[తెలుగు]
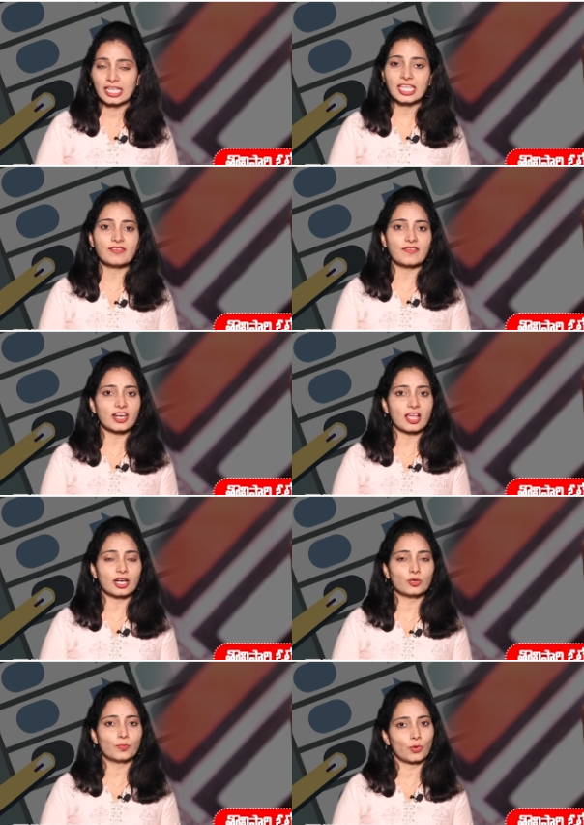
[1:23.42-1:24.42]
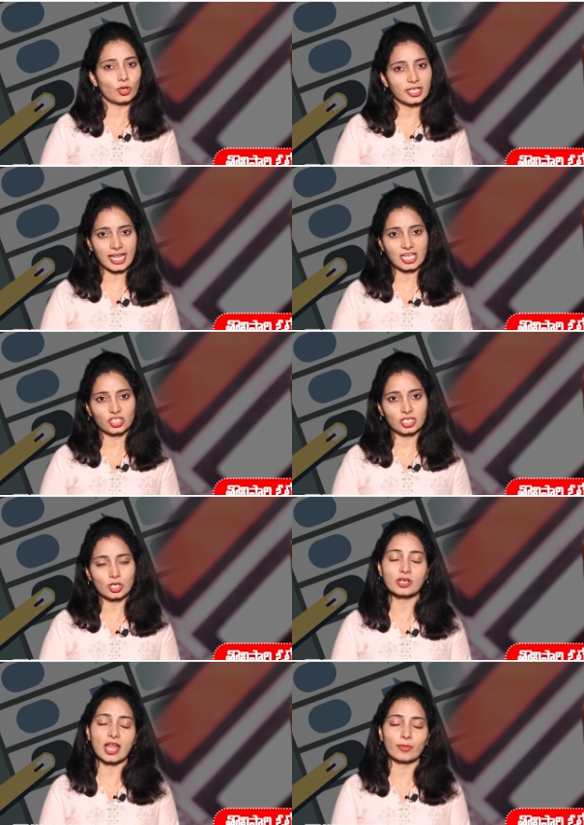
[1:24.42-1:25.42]
ఈ వివరాలను పోలింగ్
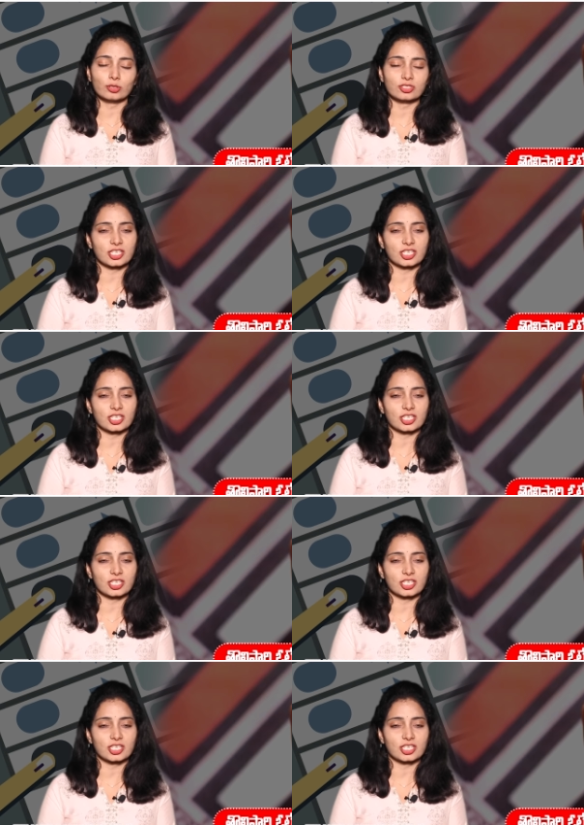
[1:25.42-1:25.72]
ఏజెంట్లు నమోదు